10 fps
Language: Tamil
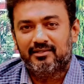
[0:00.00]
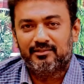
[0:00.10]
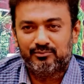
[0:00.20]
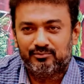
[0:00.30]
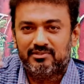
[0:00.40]

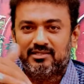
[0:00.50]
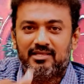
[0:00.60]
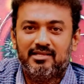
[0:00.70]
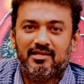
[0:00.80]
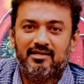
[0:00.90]
அதை சுற்றின
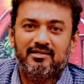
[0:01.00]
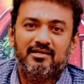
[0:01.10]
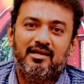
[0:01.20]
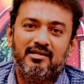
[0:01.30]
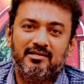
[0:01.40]
ஏரியாவில்
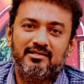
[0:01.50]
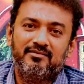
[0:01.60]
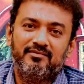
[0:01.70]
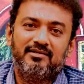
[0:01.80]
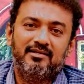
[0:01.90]
அடிக்கடி
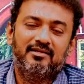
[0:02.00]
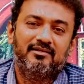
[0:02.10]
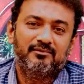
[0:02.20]
வீட்டில்